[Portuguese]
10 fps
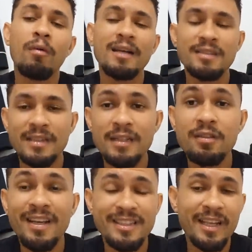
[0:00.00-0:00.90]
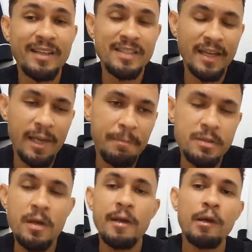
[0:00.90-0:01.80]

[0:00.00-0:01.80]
um acesso das três equipes